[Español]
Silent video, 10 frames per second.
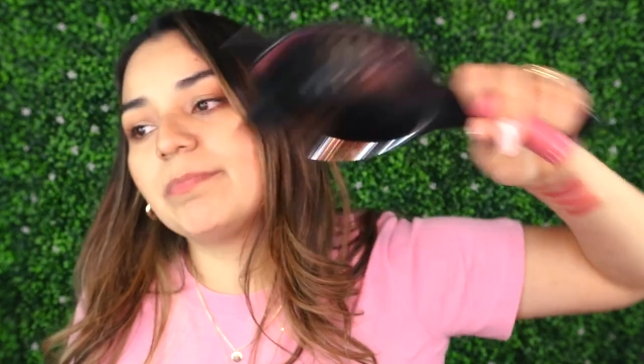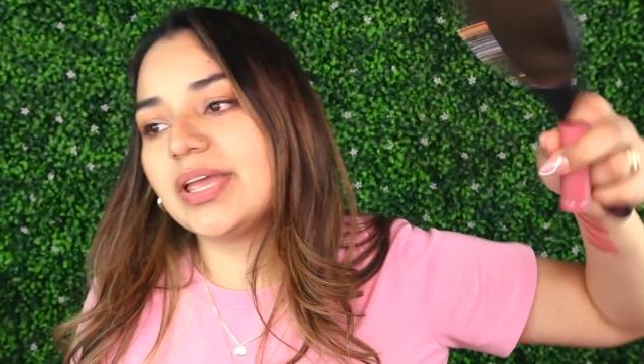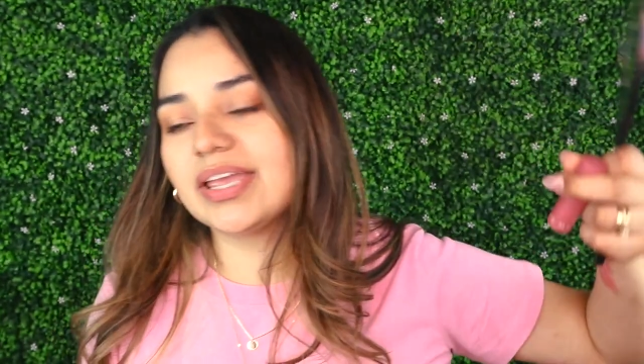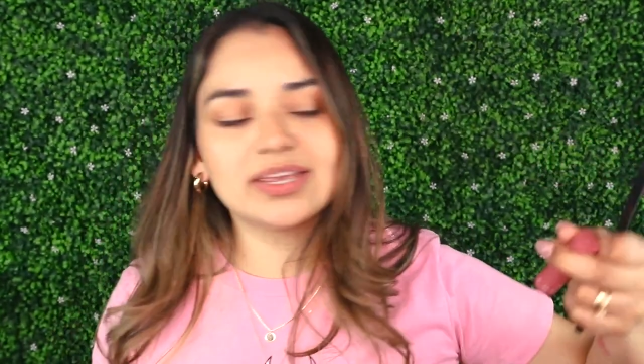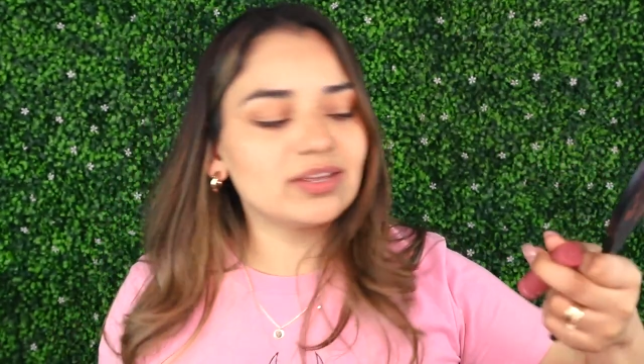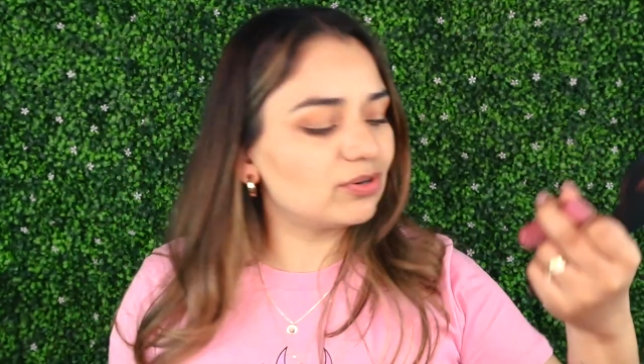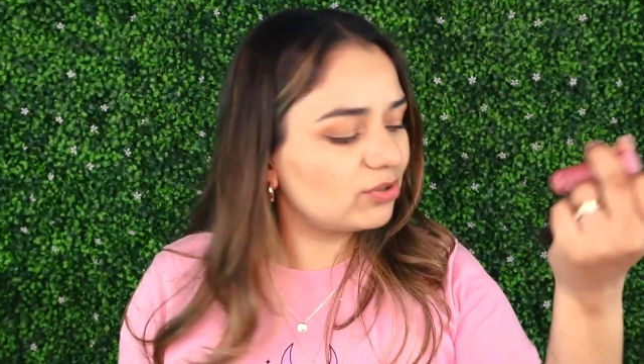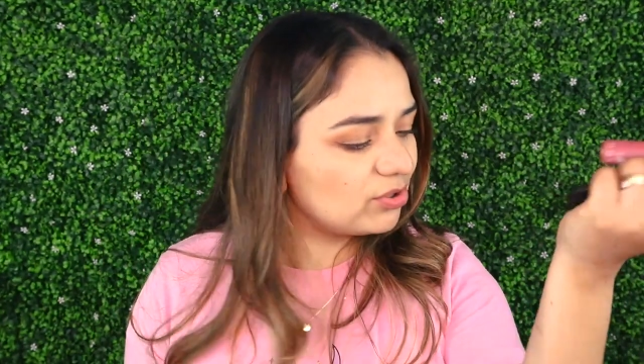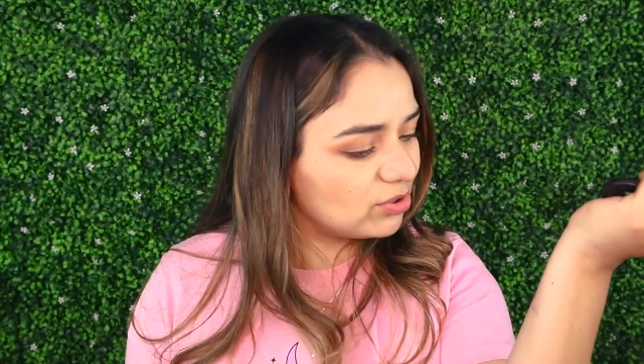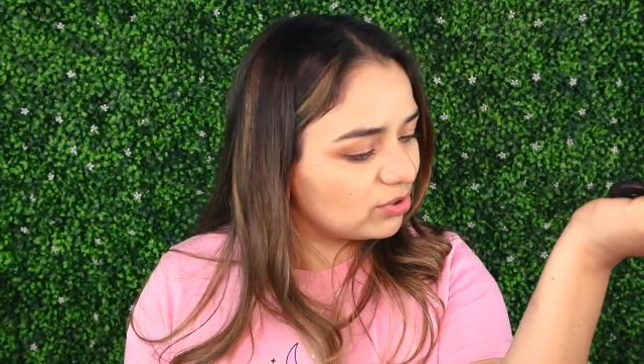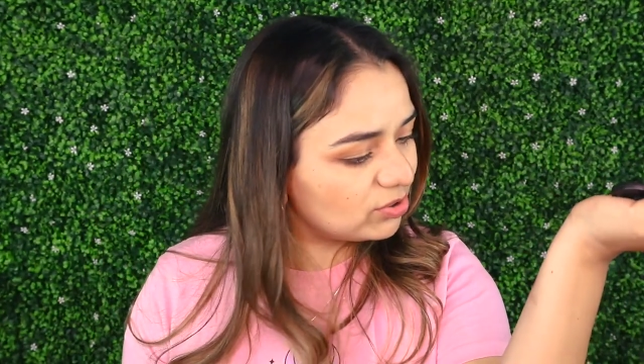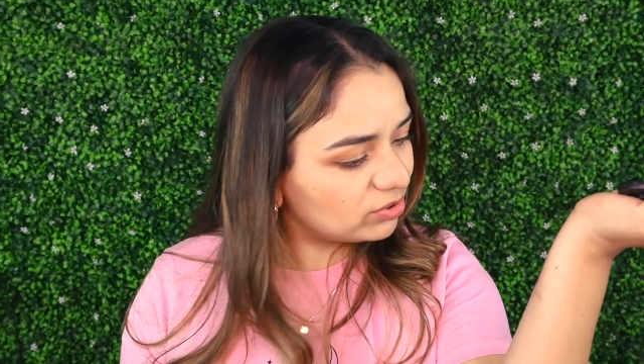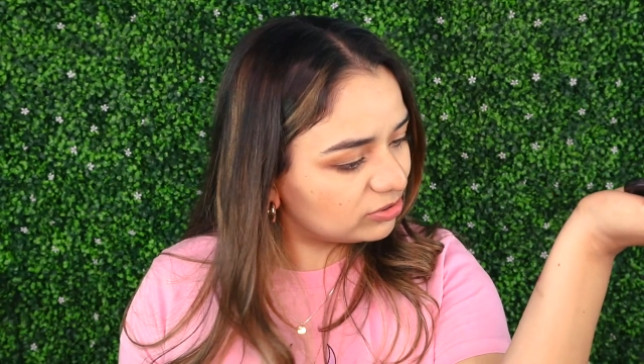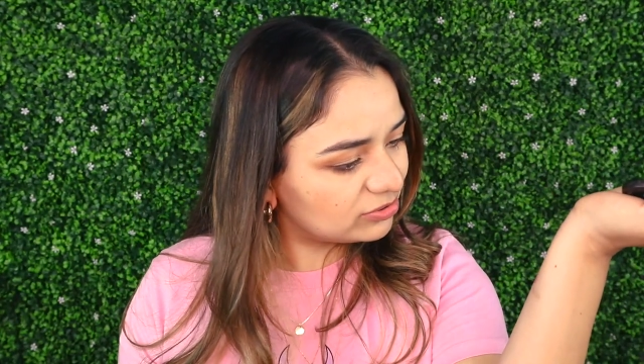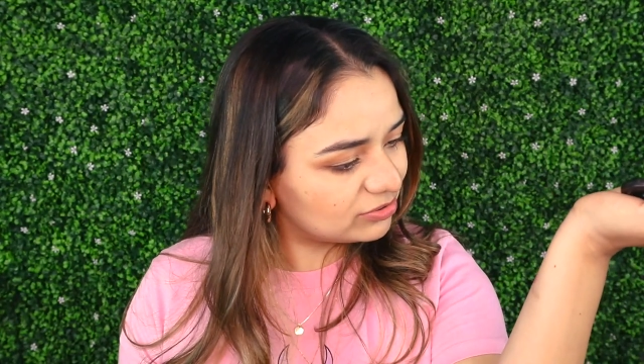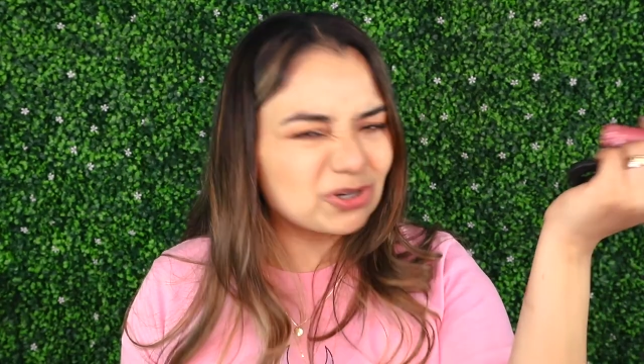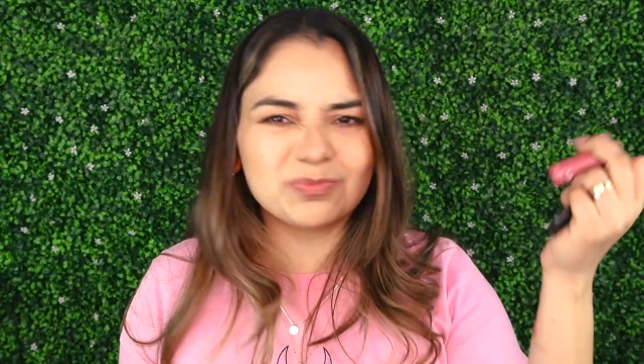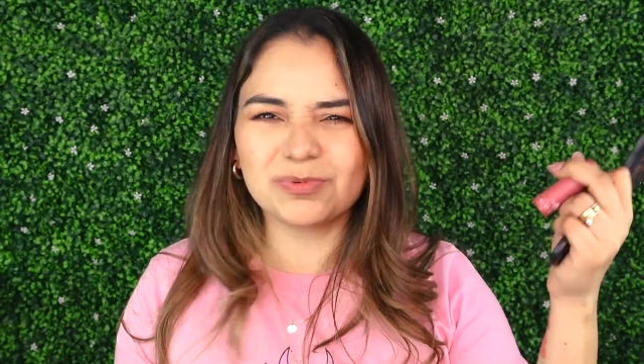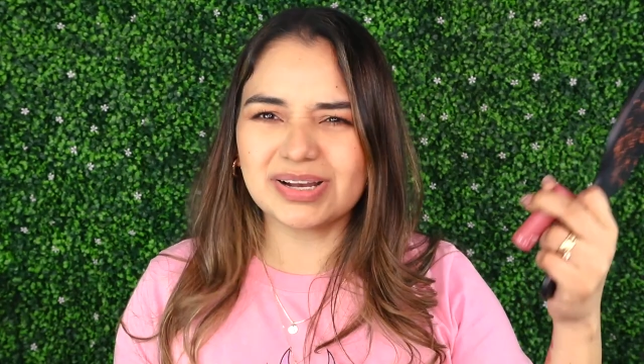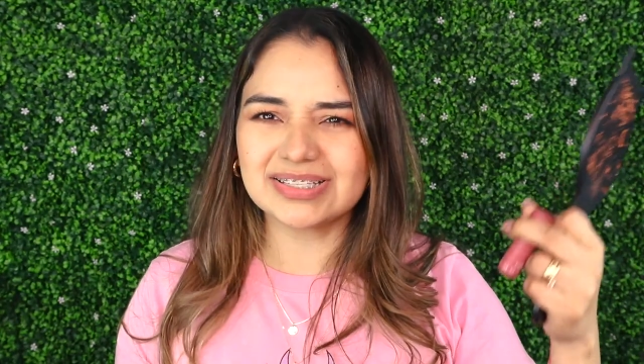pero
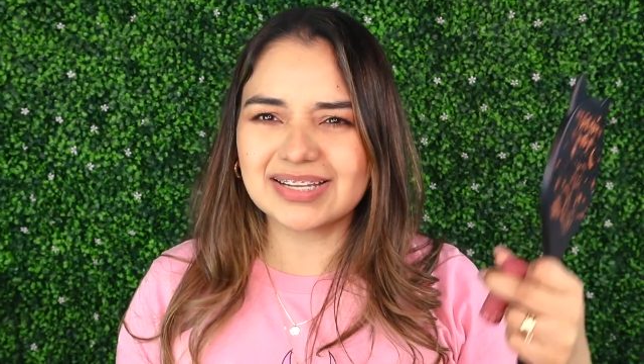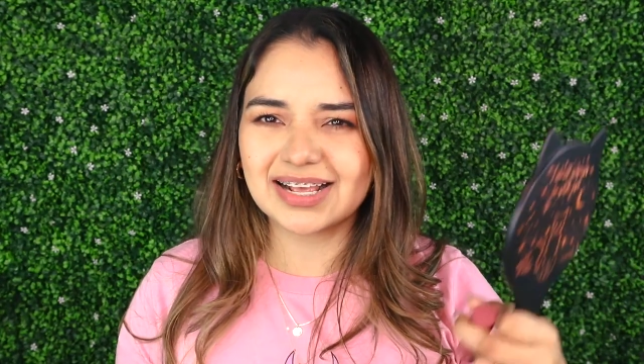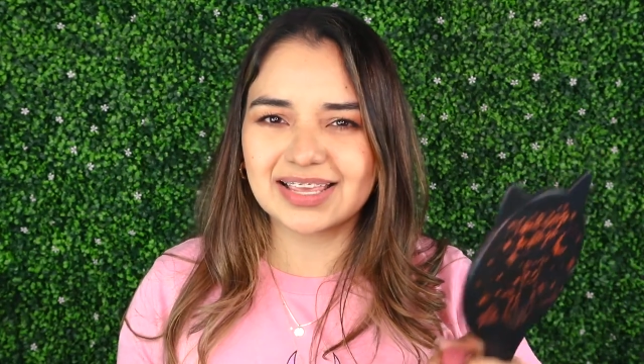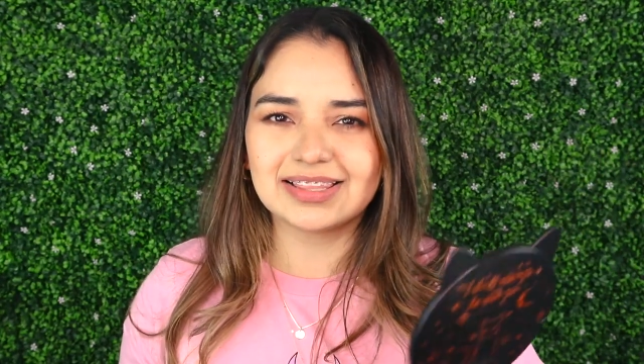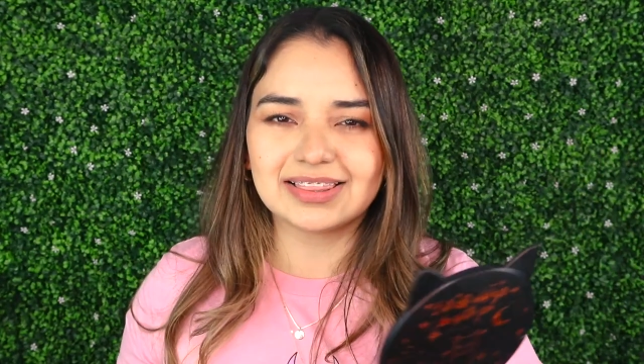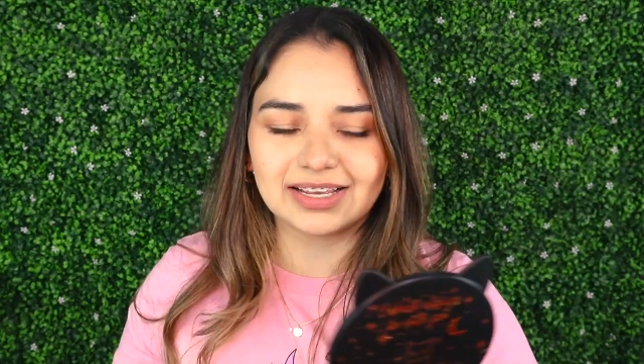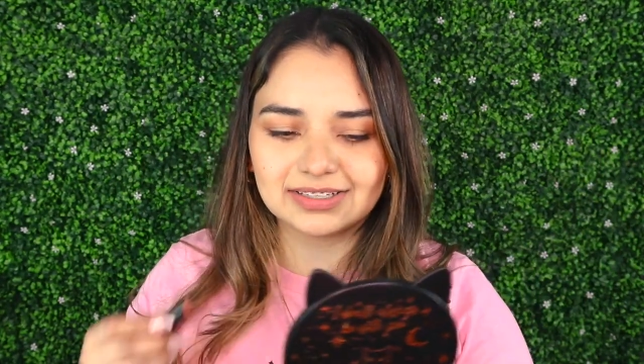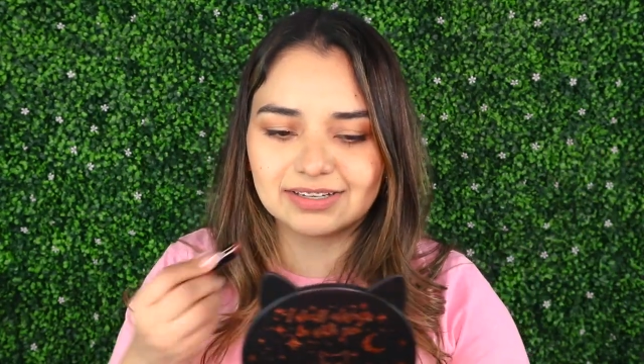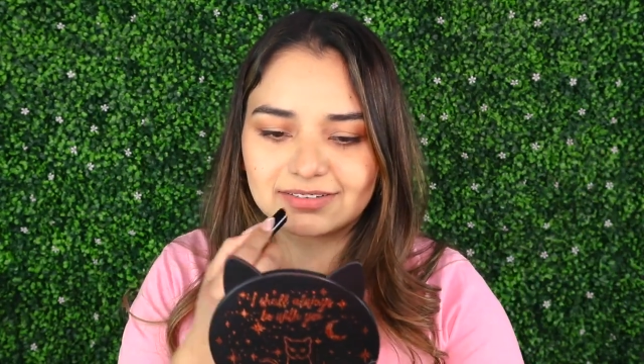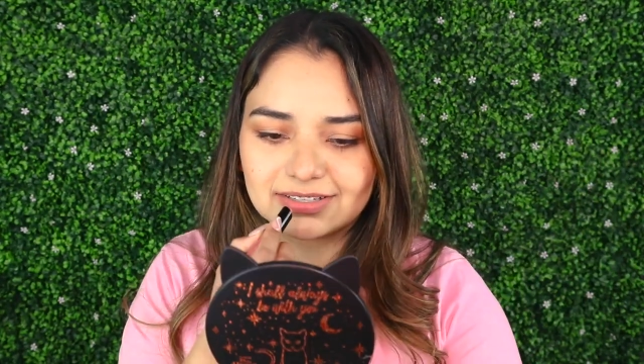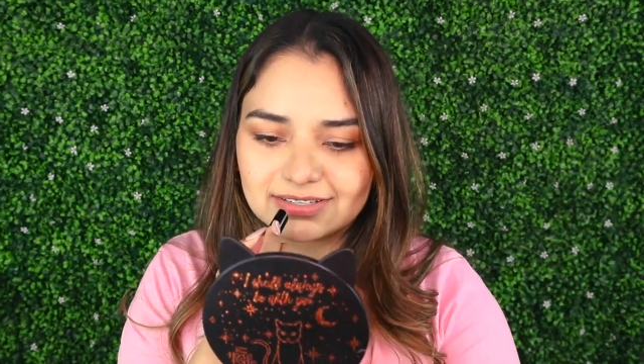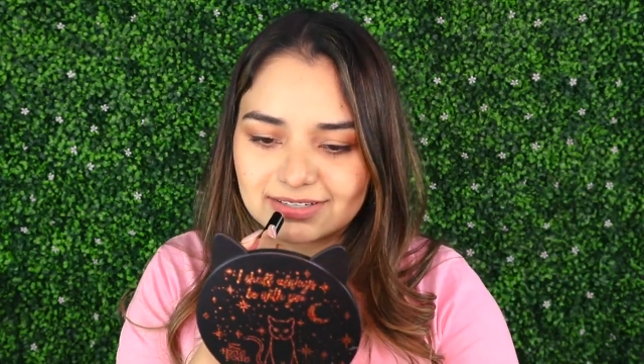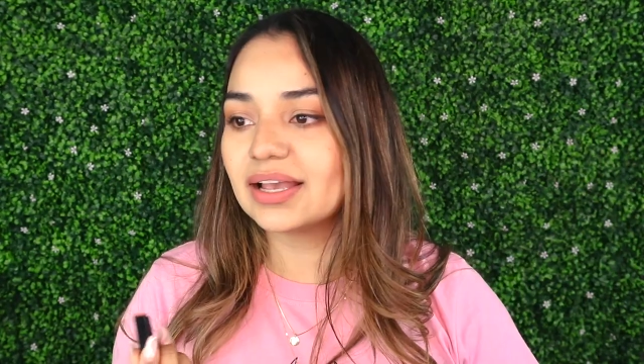como más naranjita. A ver.